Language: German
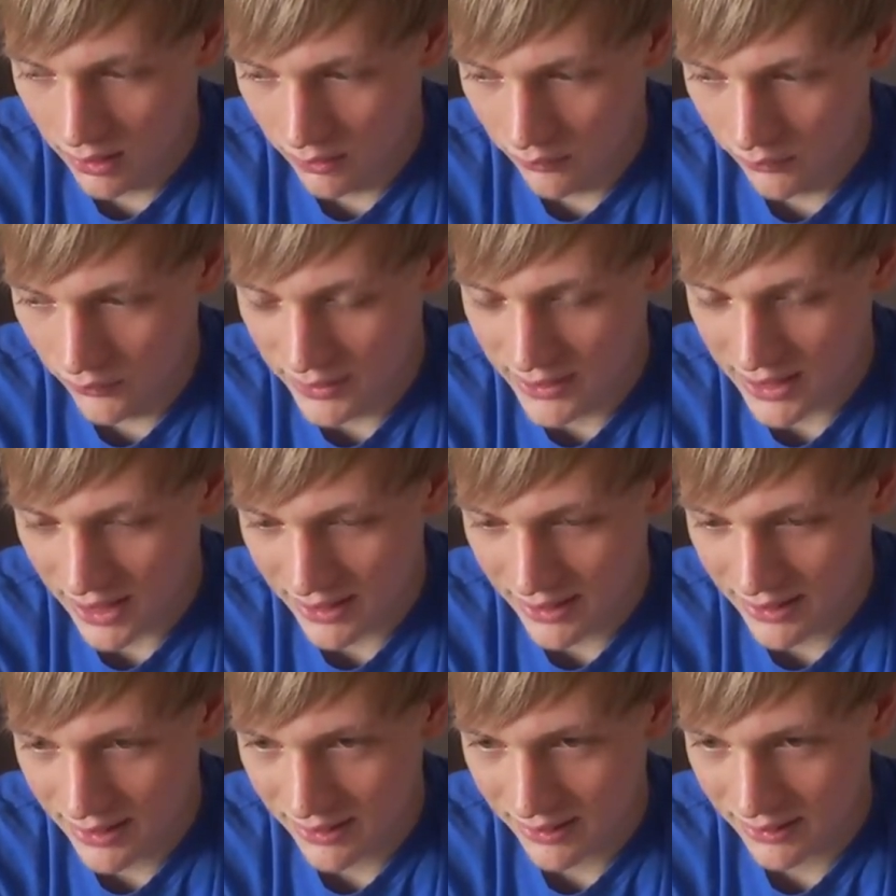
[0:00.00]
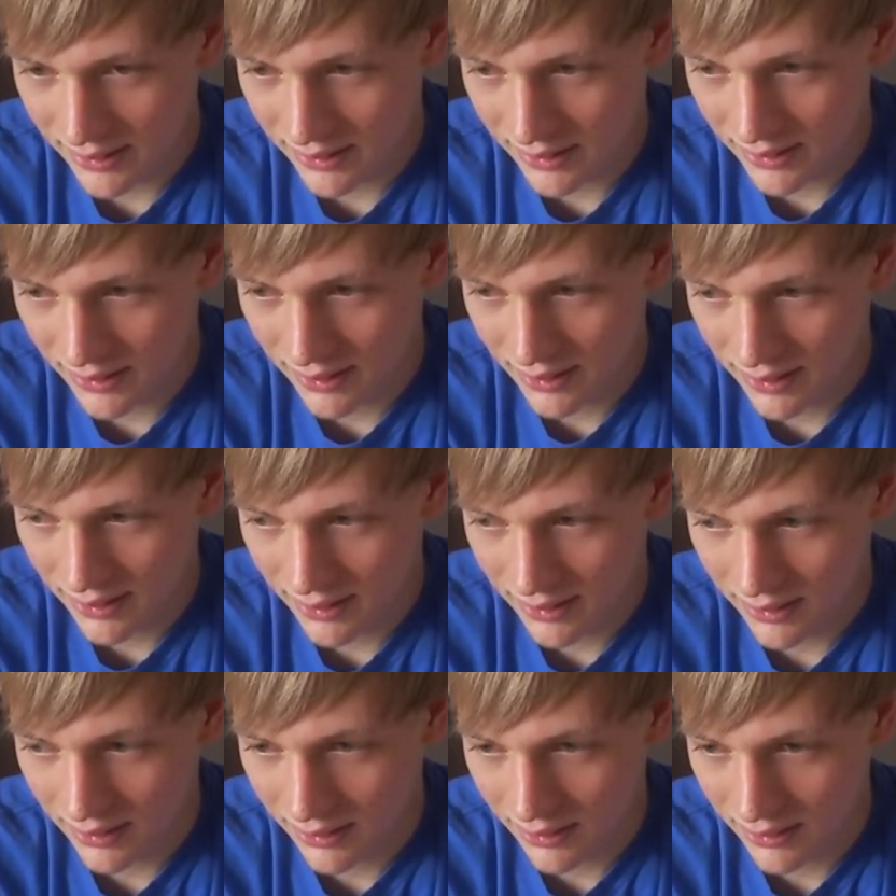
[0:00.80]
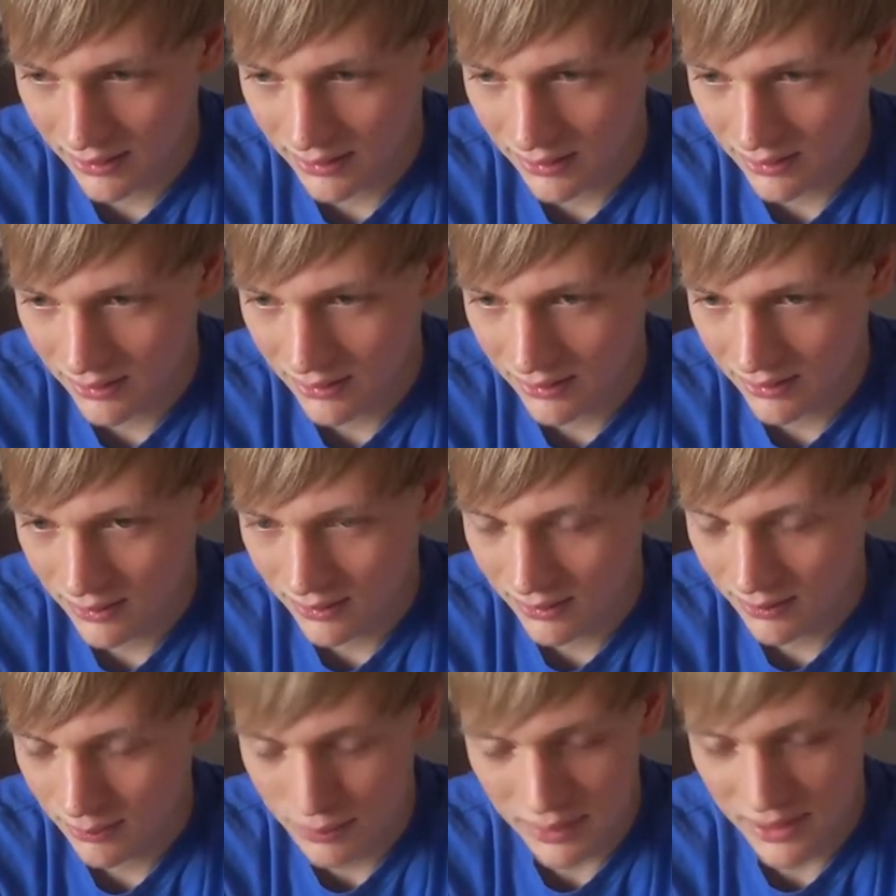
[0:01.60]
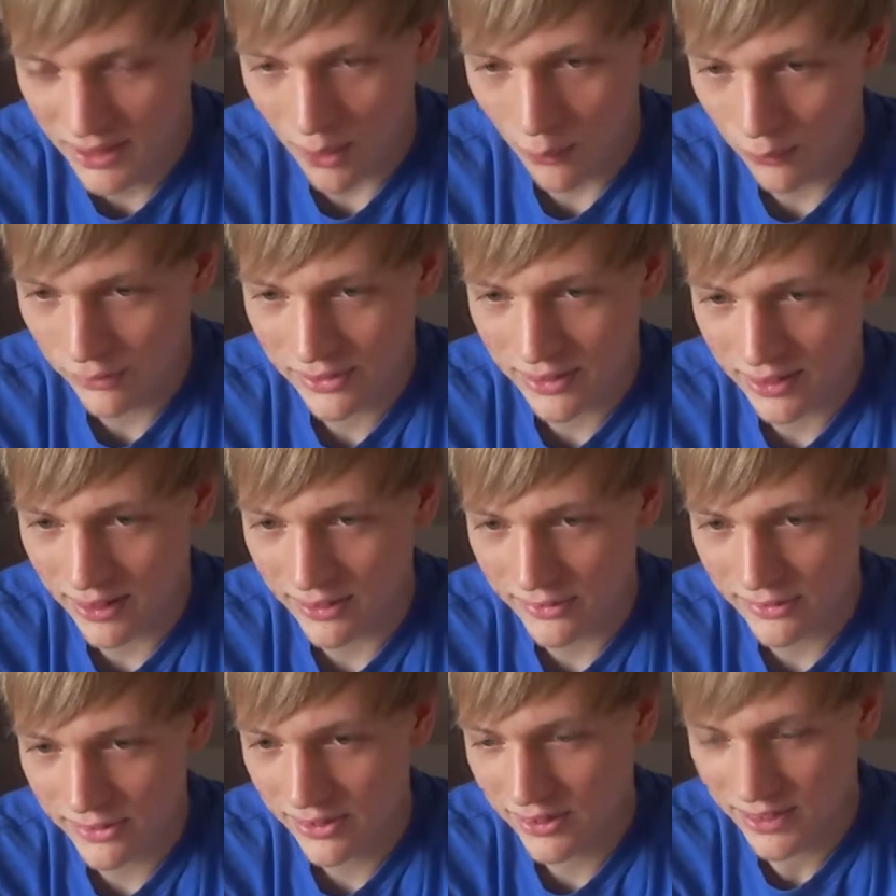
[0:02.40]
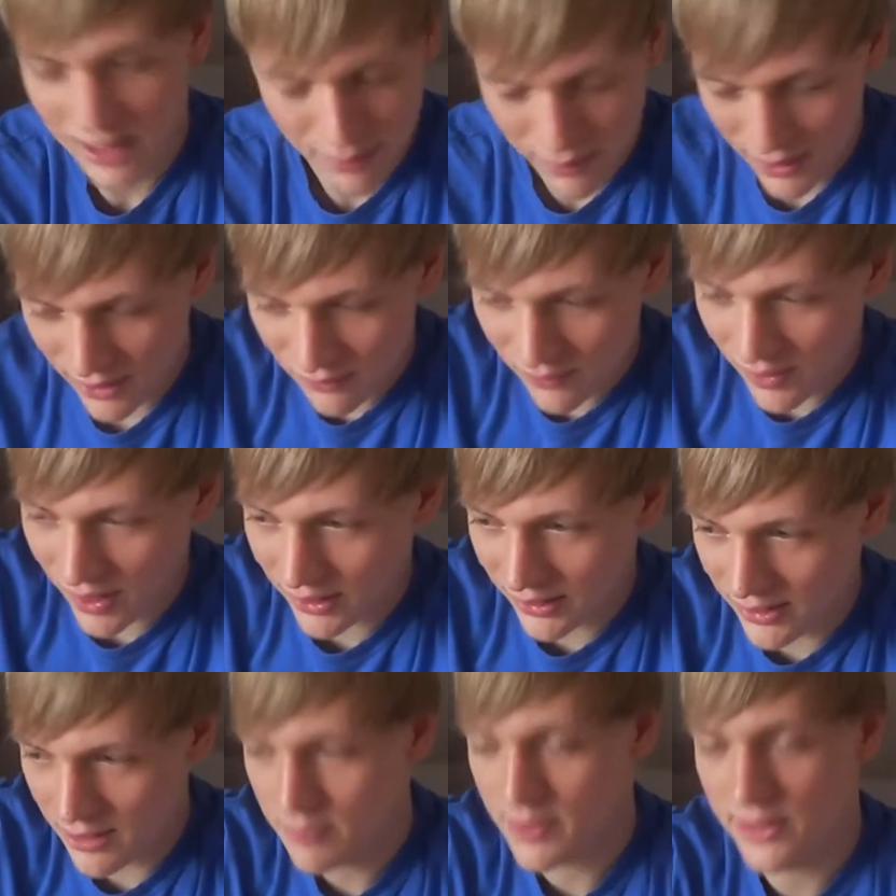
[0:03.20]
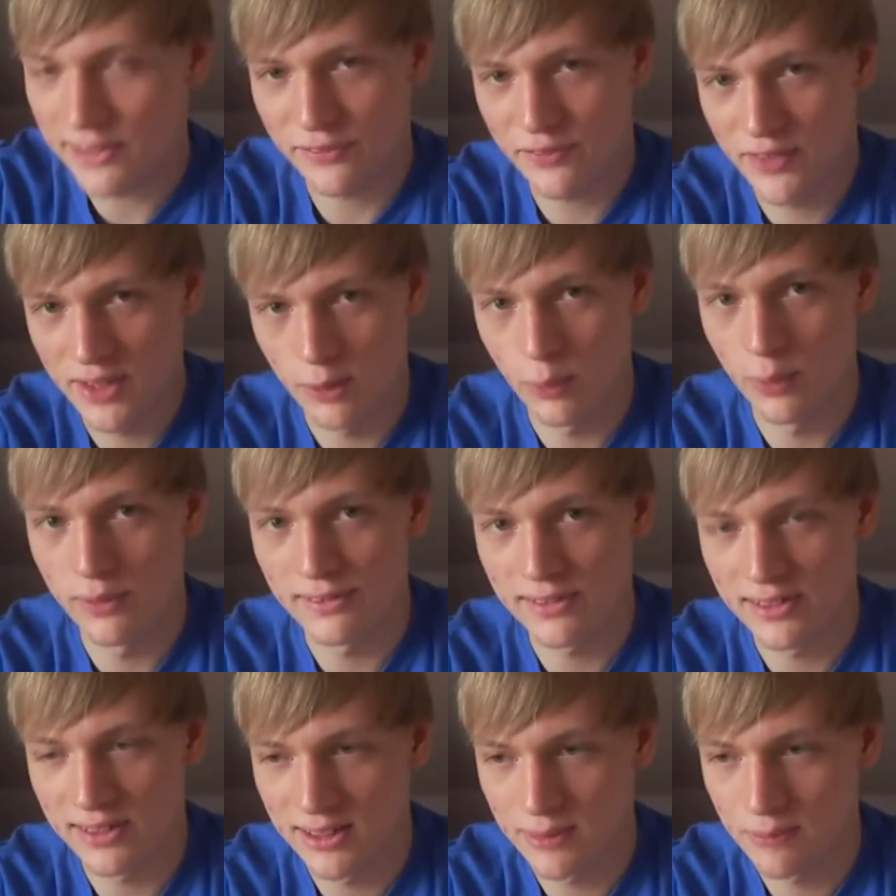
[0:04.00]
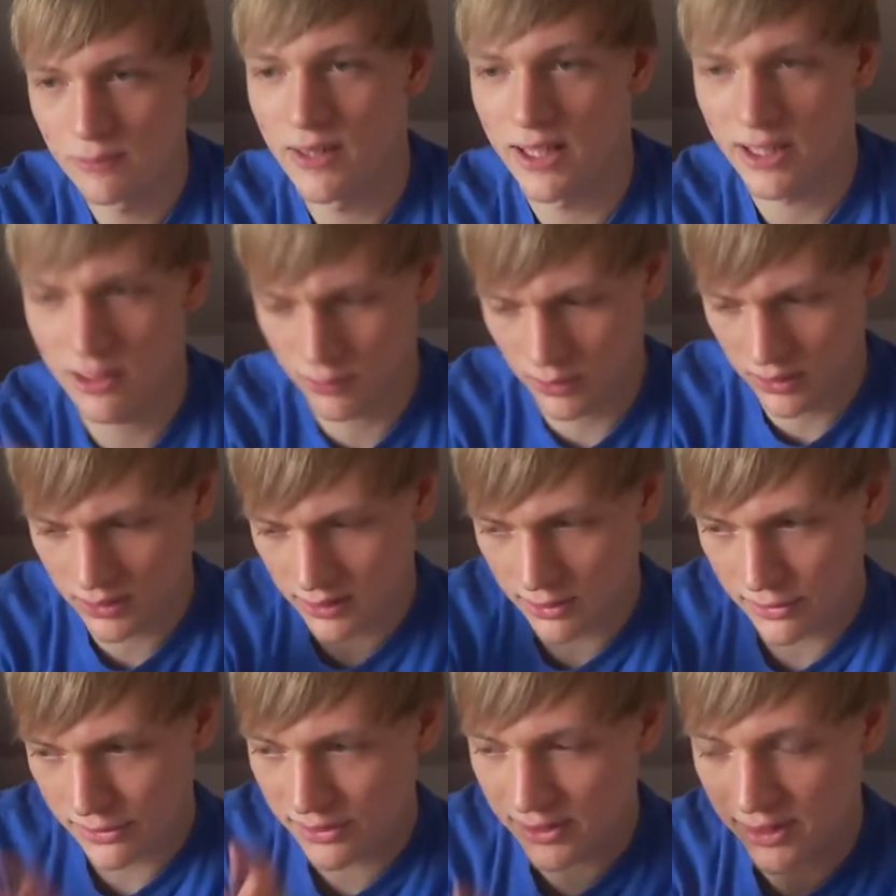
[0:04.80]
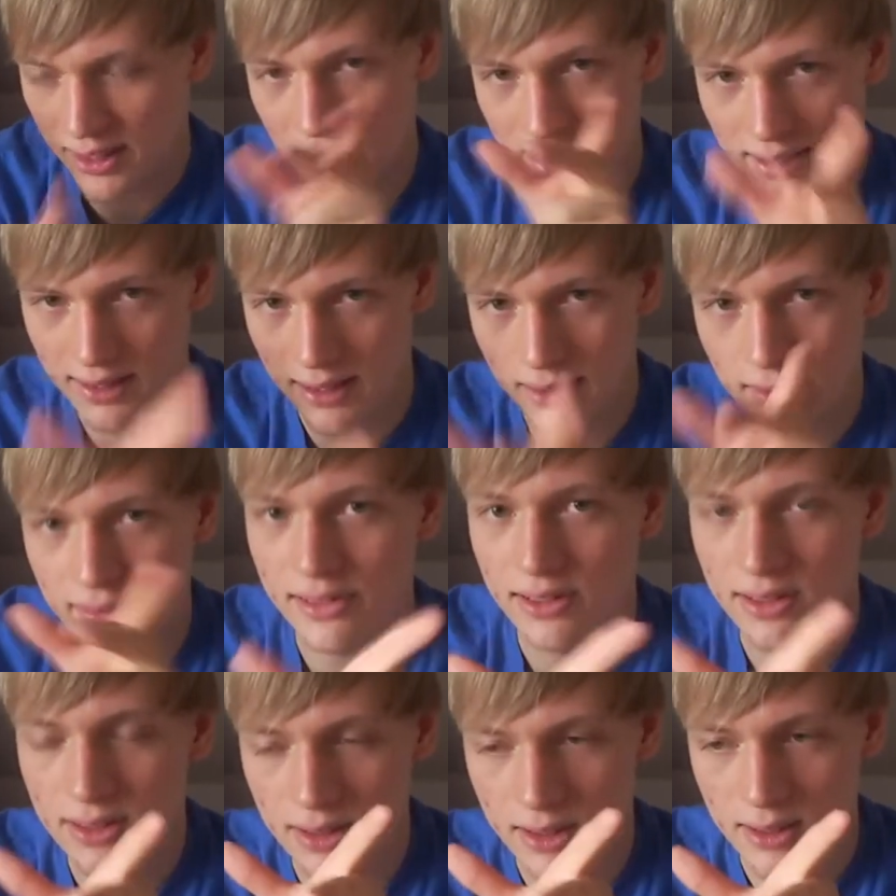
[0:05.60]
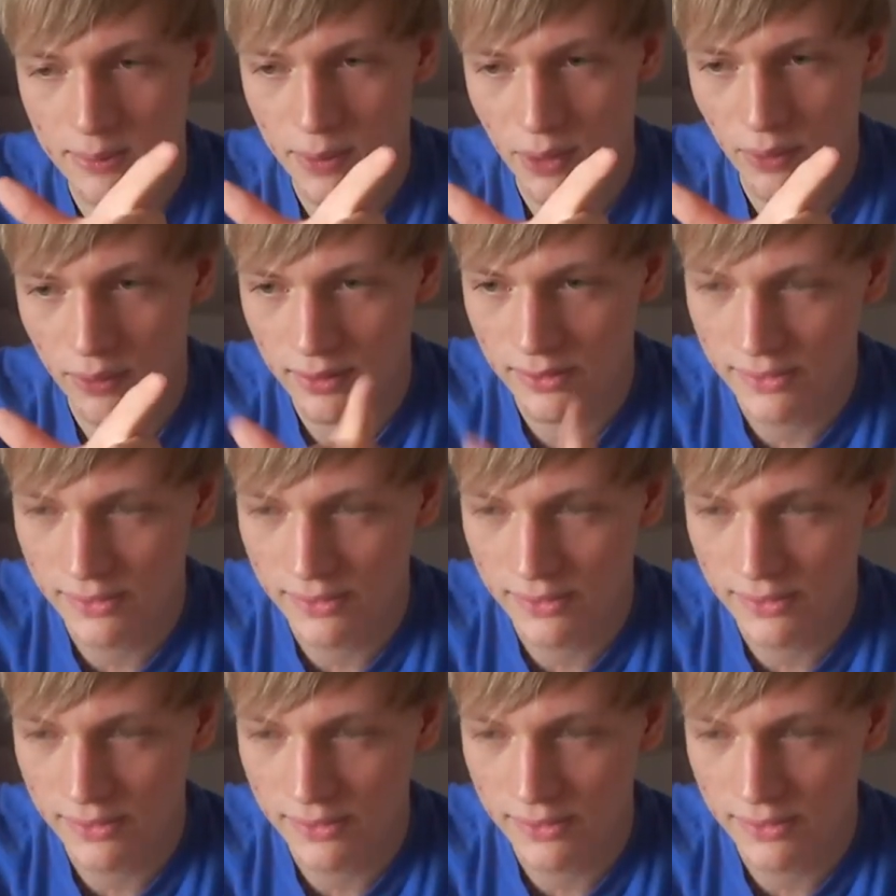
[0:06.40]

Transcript: Und dann äh, bin ich ausgerastet, habe einfach jeweils vier U's getippt, weil ich wollte, dass es die gleiche Anzahl hinter dem J